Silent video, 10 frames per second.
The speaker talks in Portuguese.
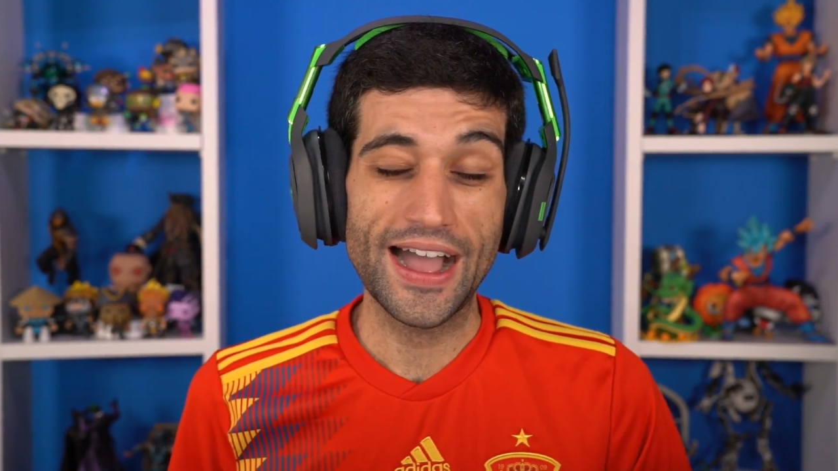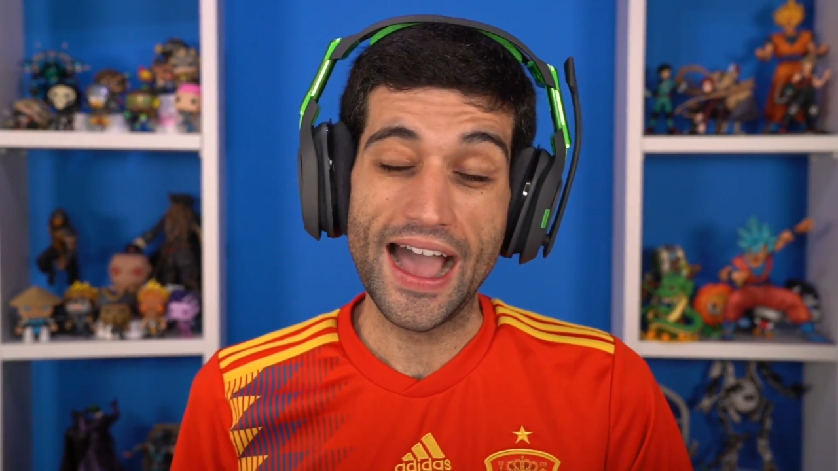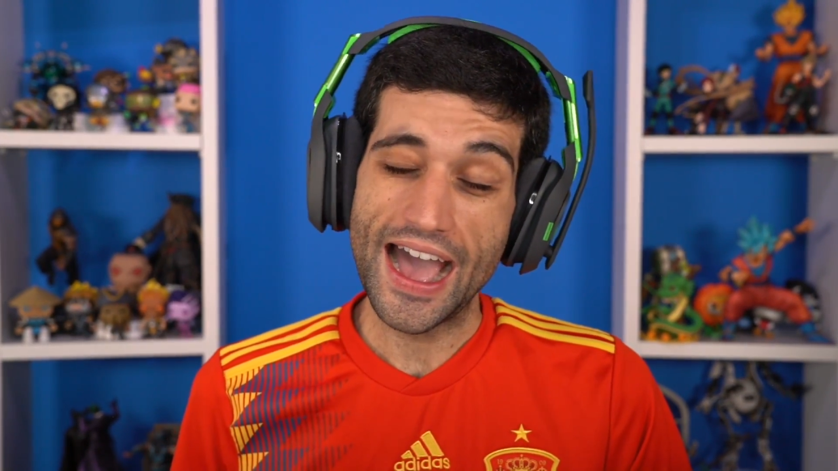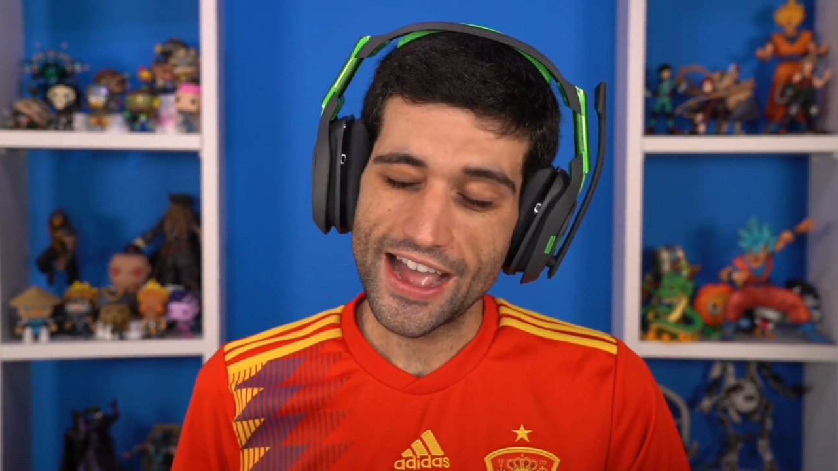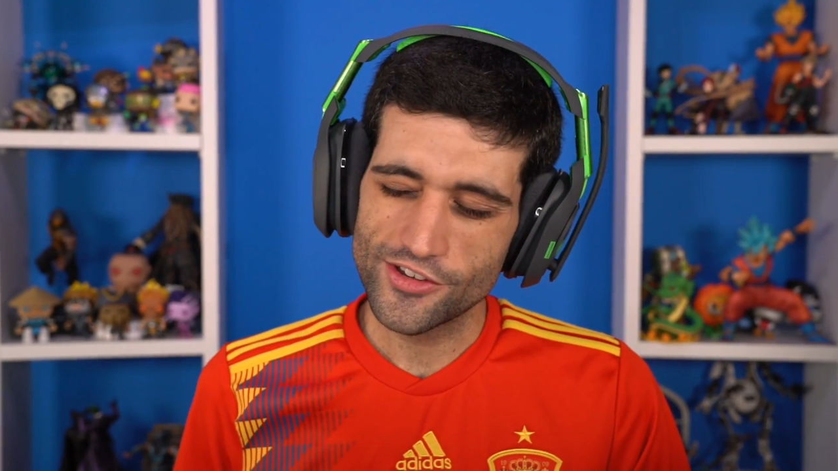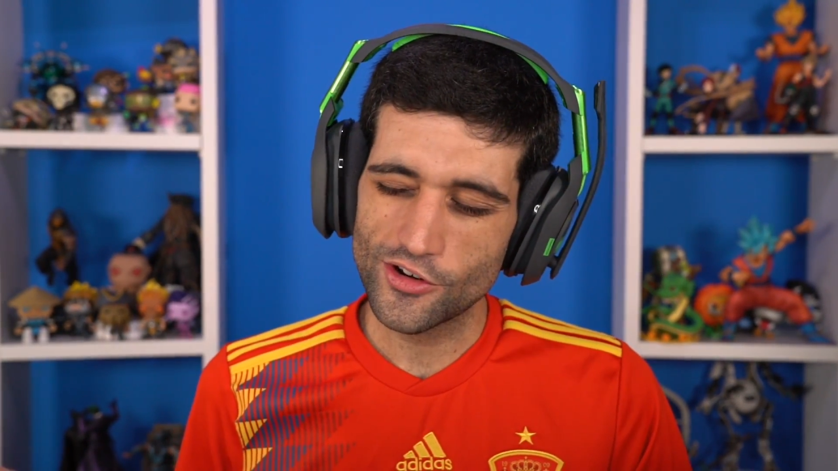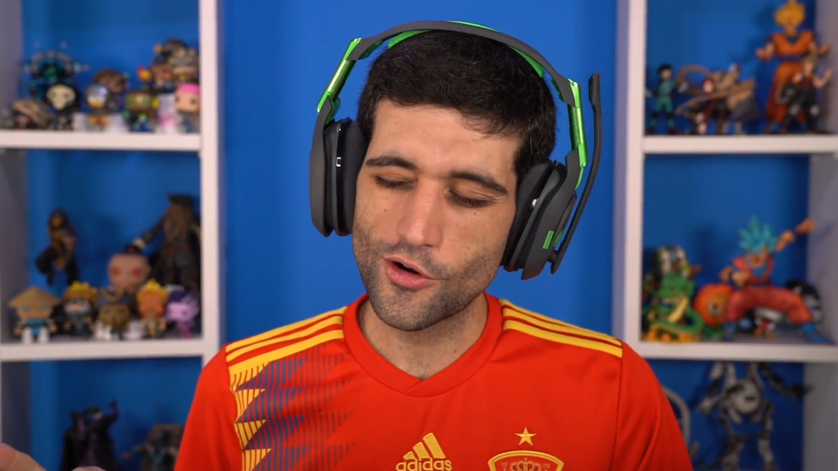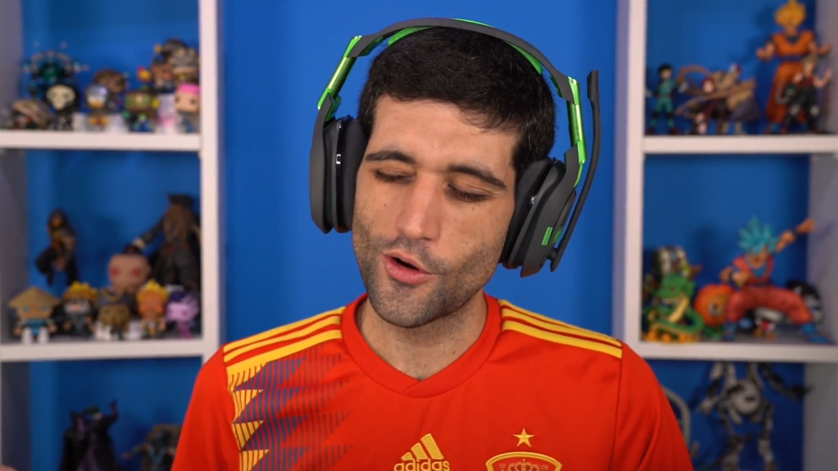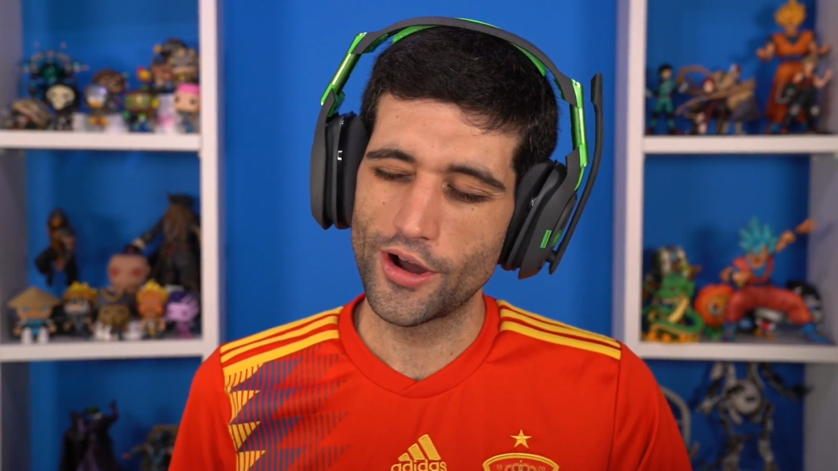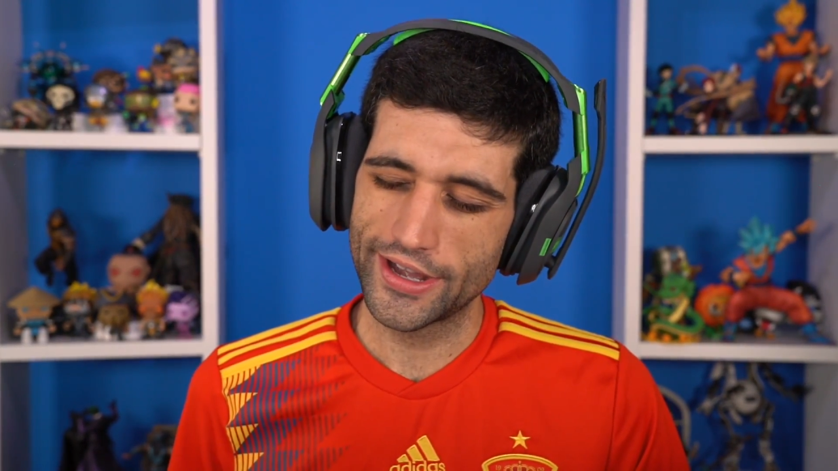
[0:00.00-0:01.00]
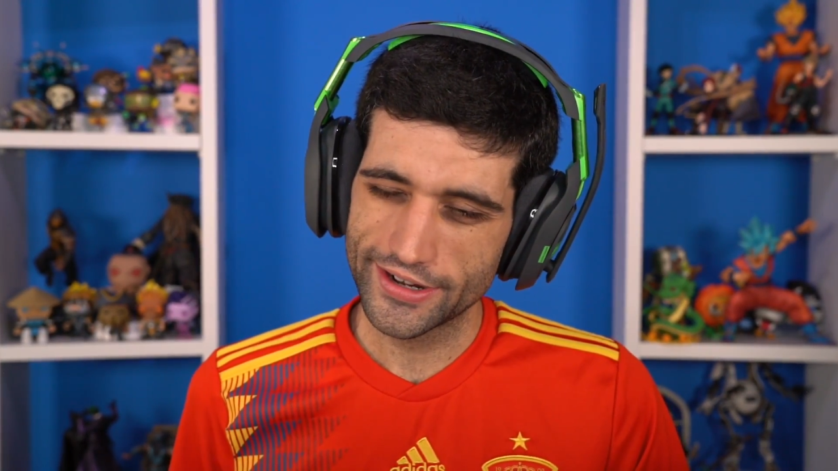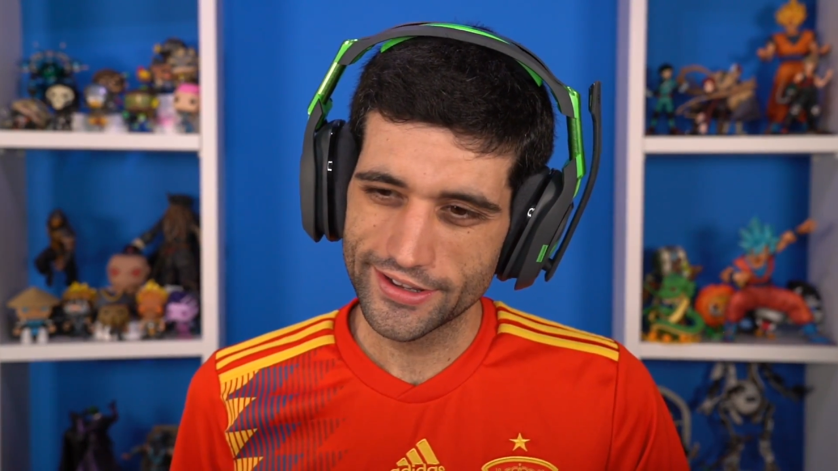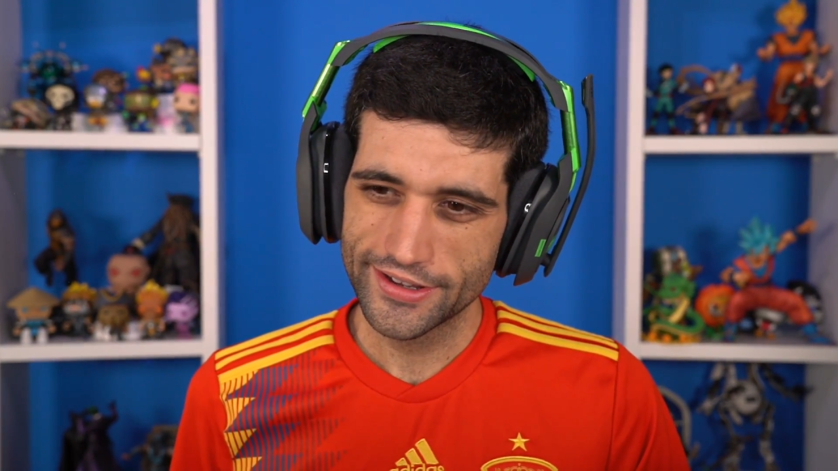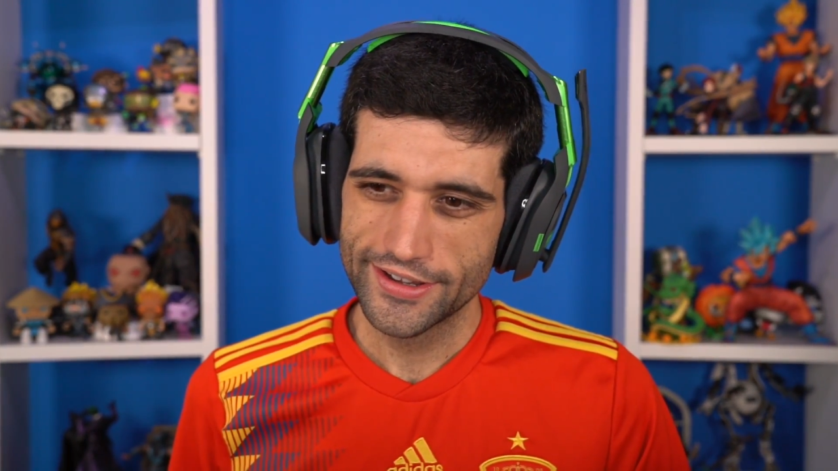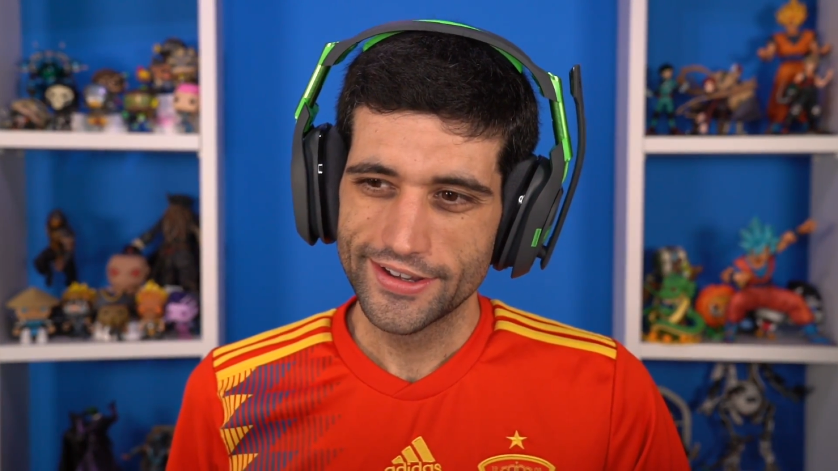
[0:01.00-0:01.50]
hardcore